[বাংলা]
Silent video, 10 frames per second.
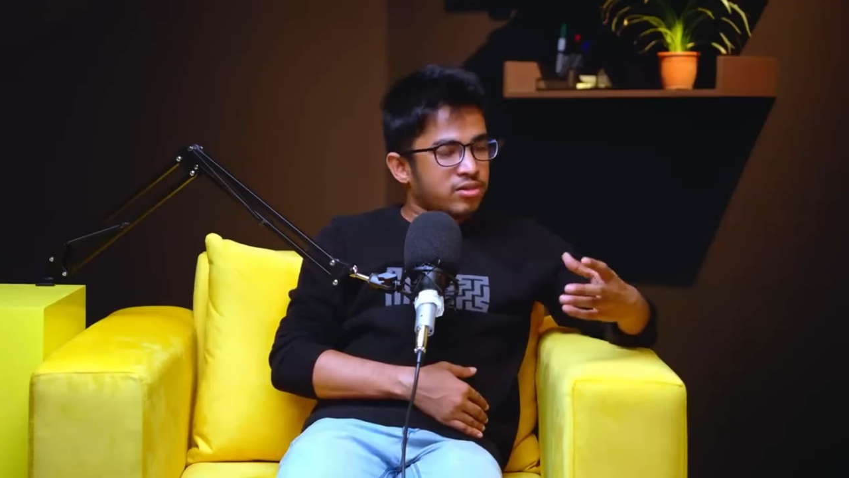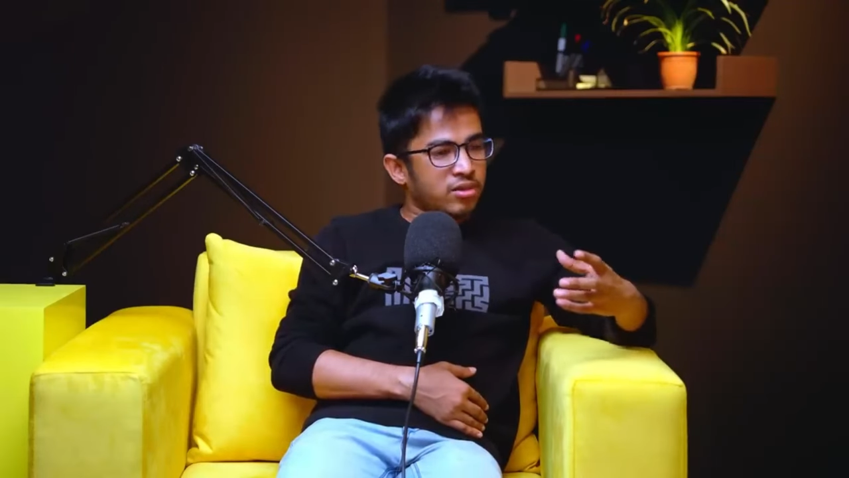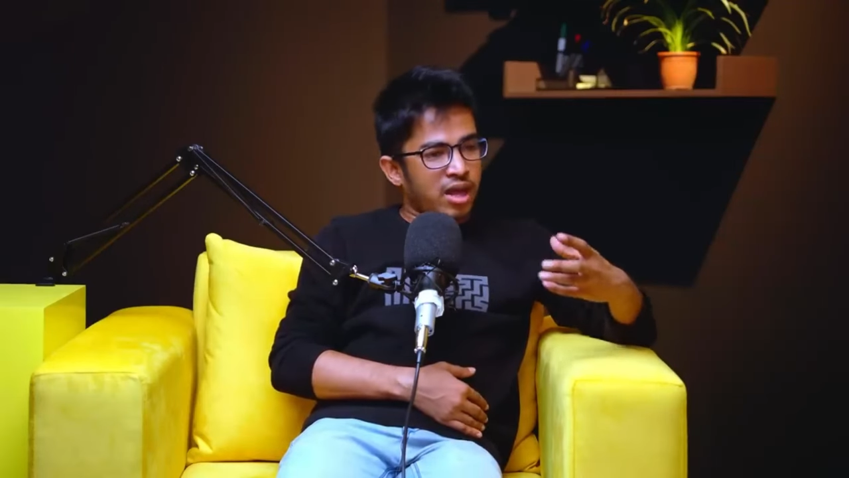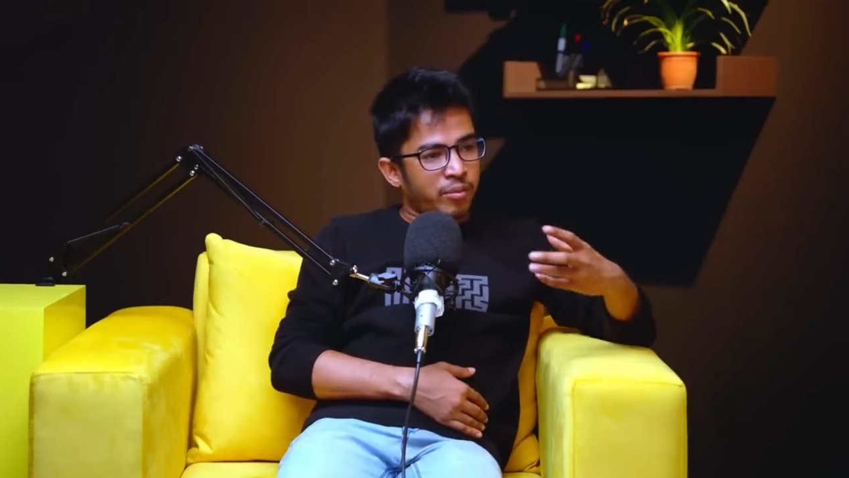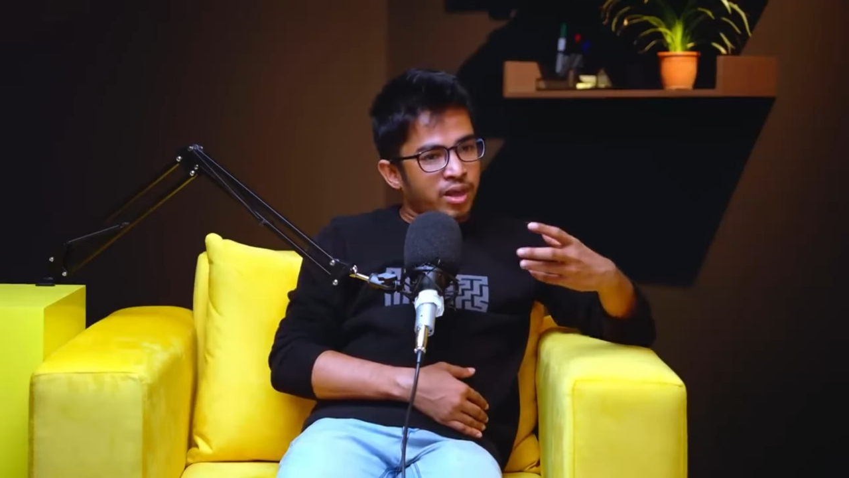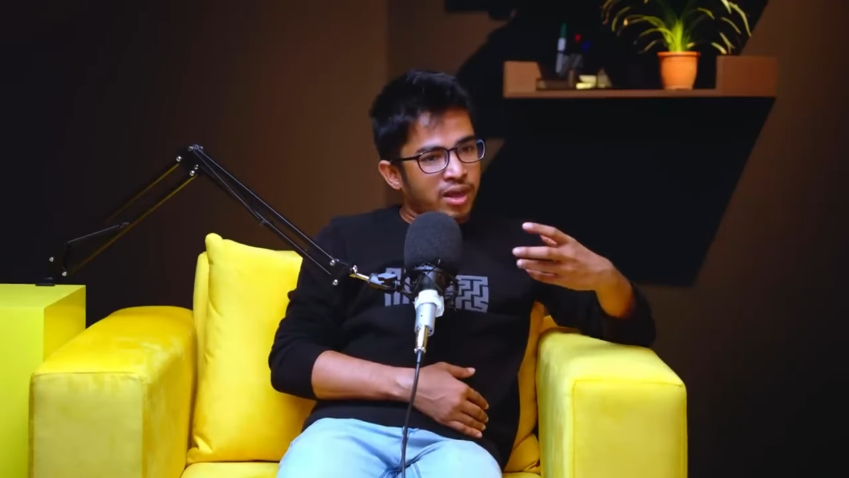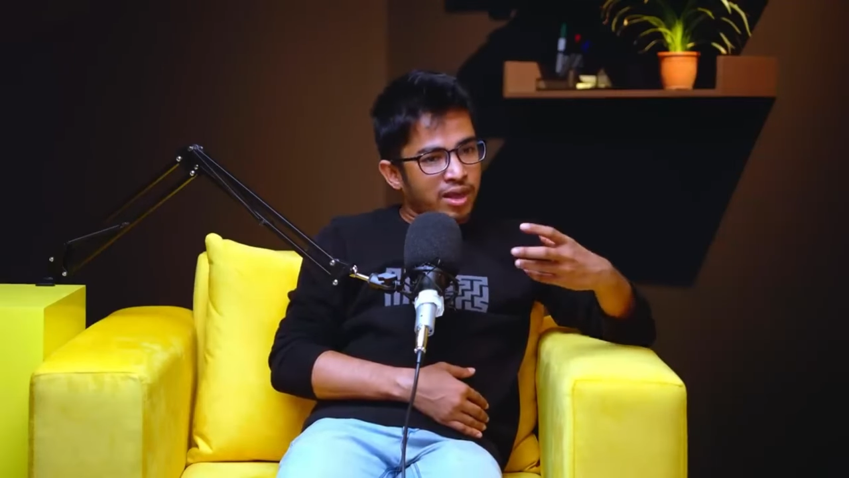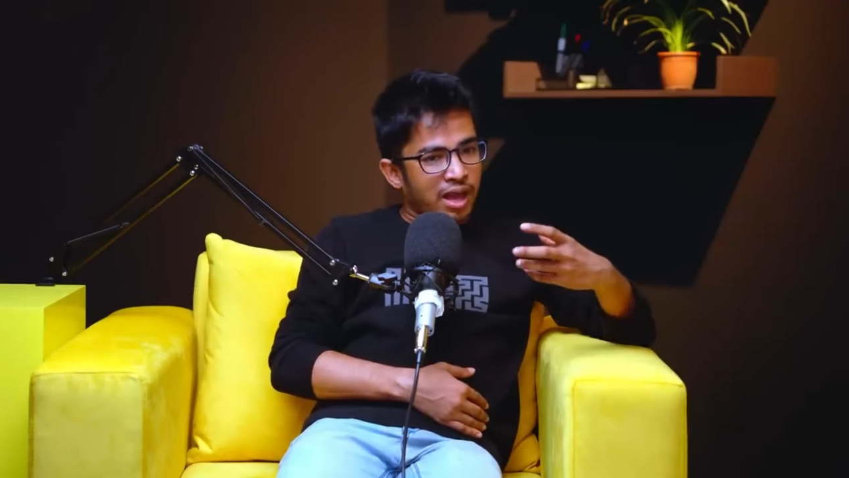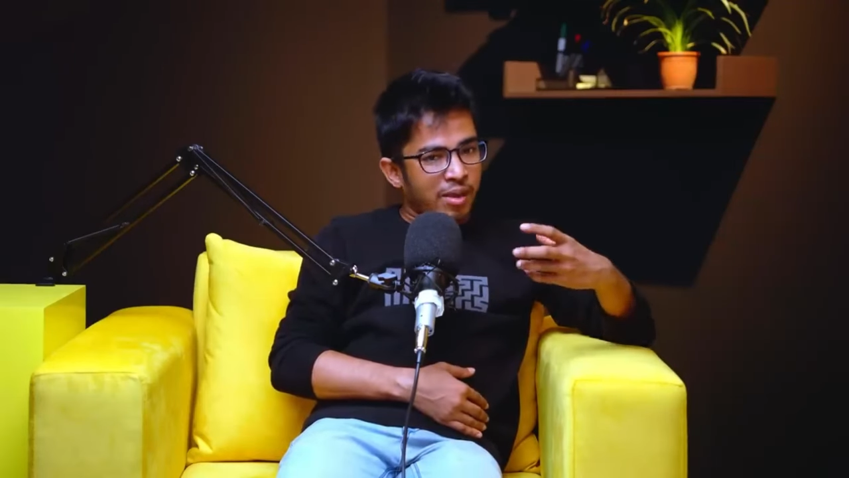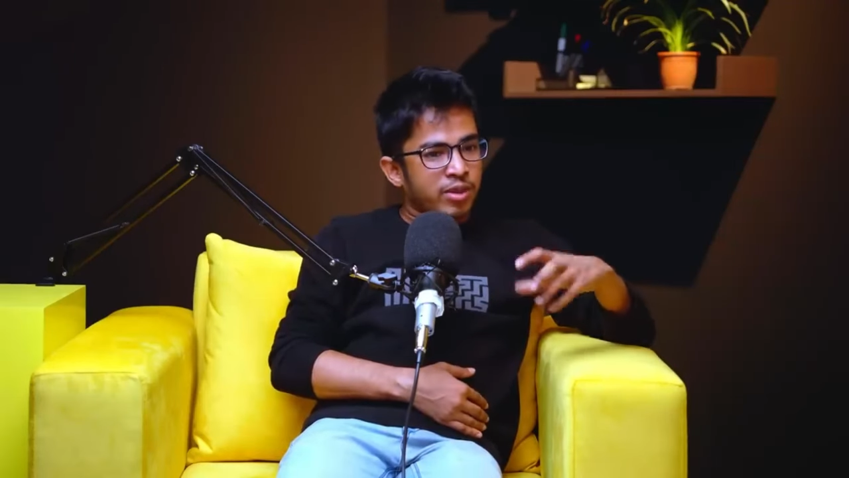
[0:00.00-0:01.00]
সো আমরা
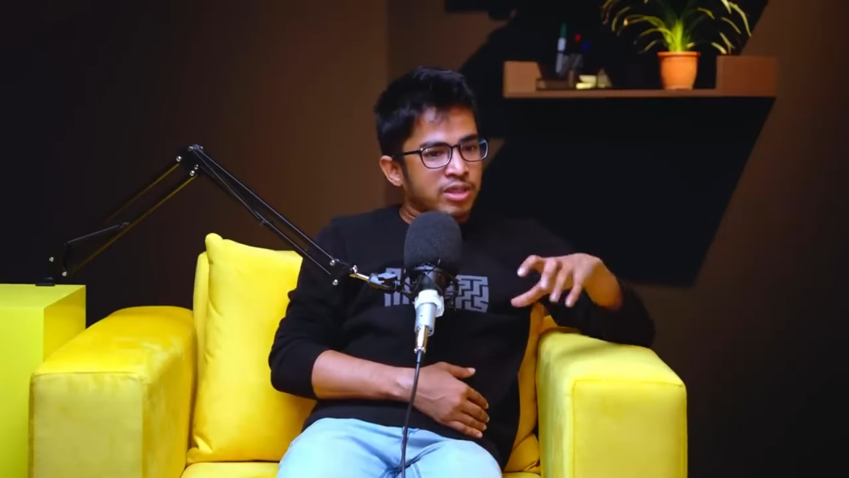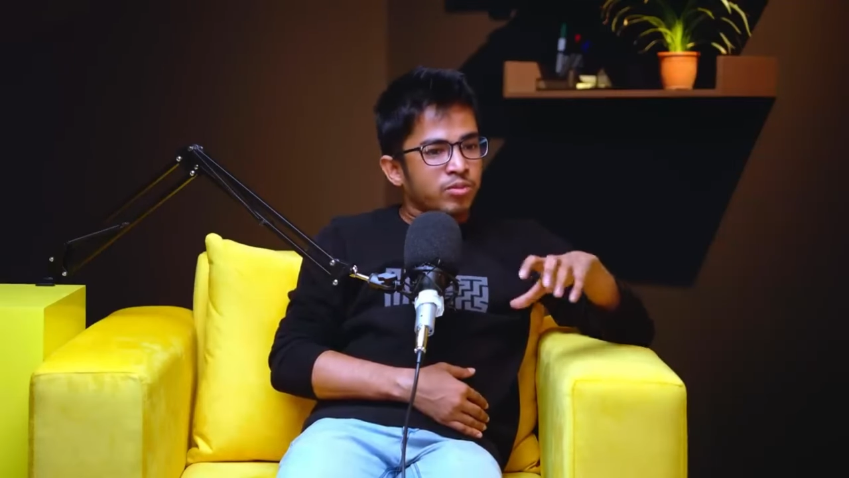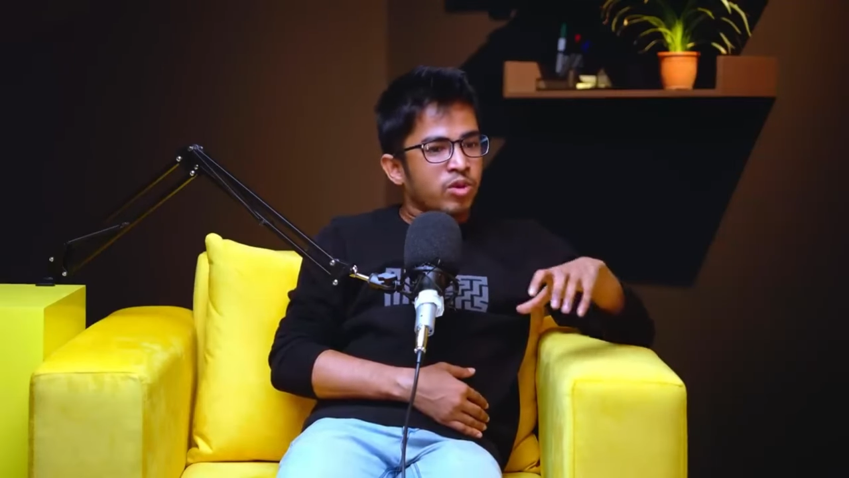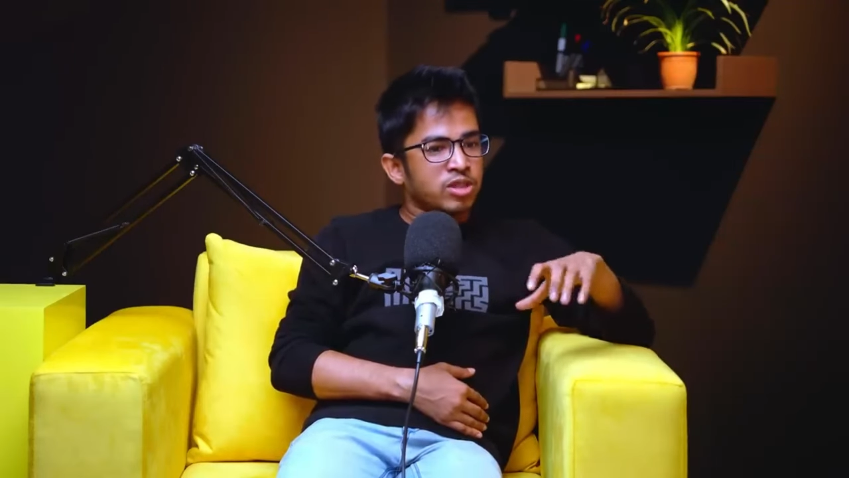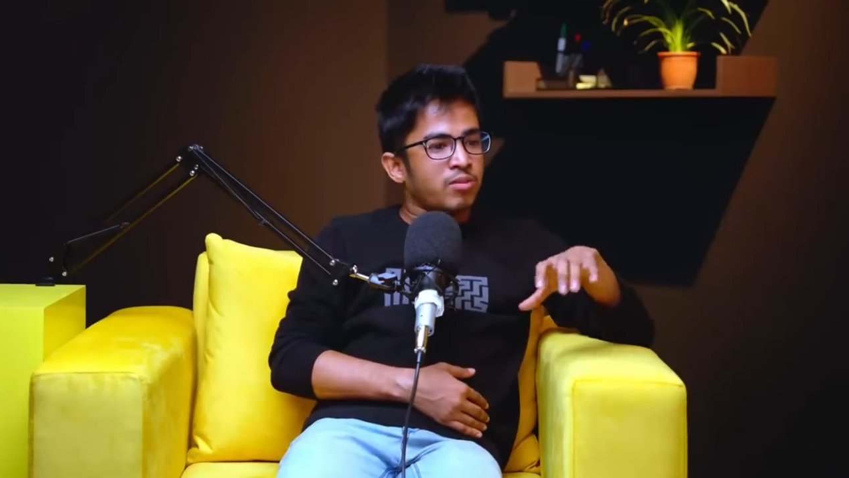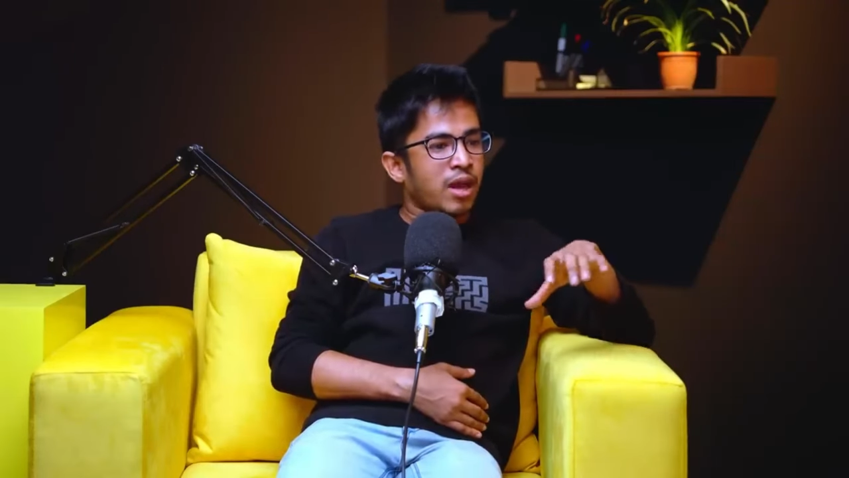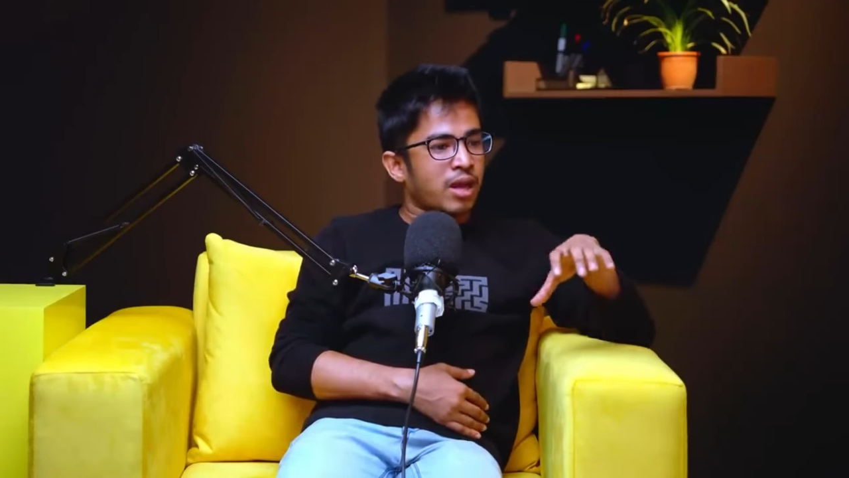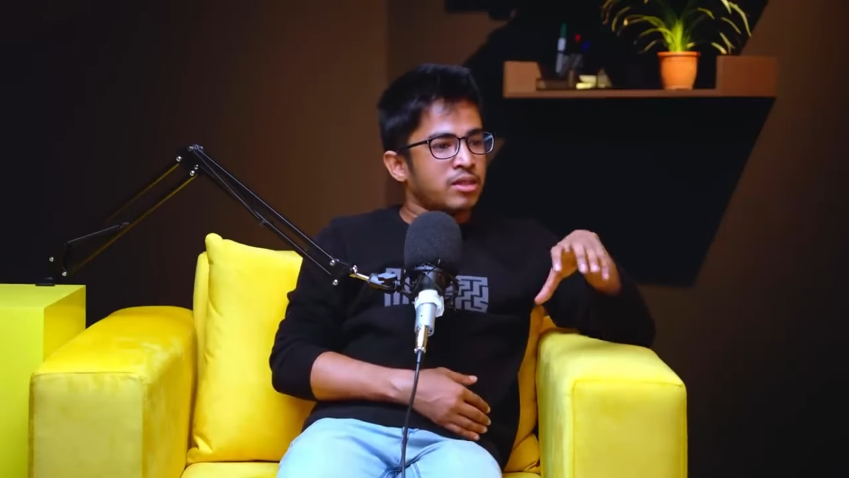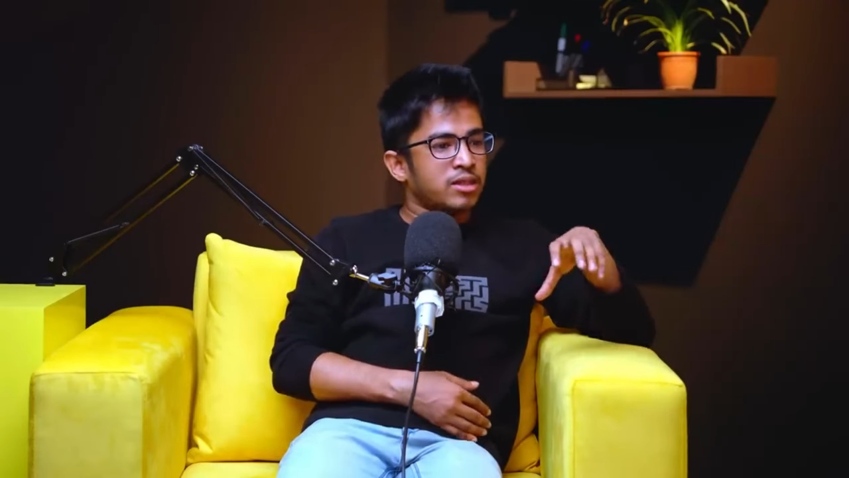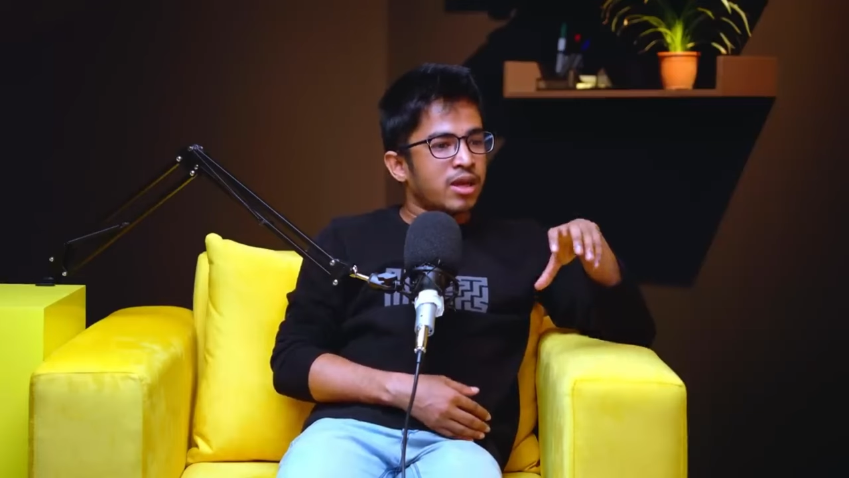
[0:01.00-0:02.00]
আমার কাছে মনে হচ্ছে
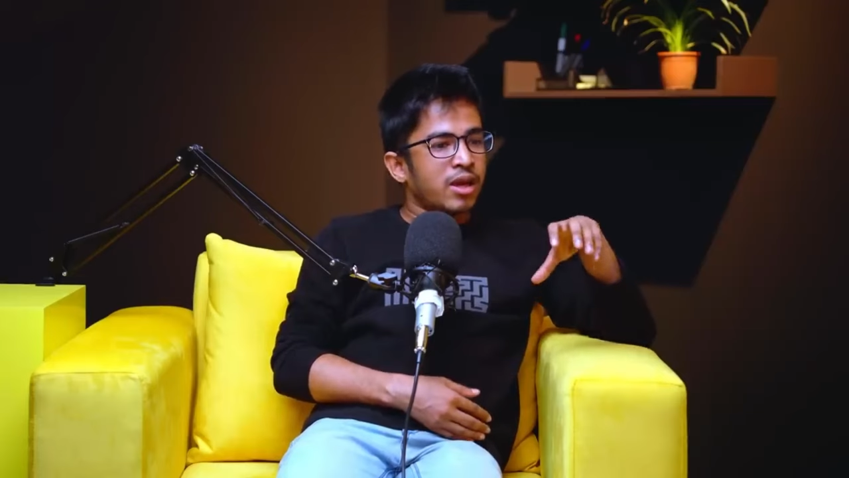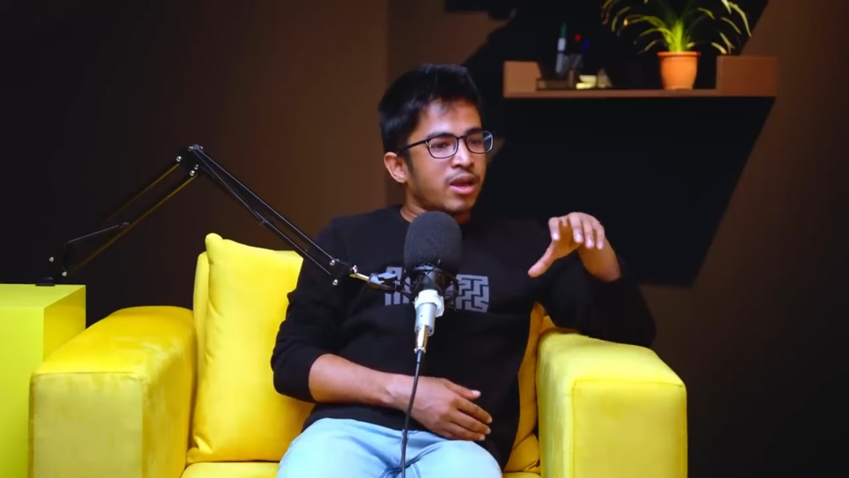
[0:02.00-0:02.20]
বাংলাদেশে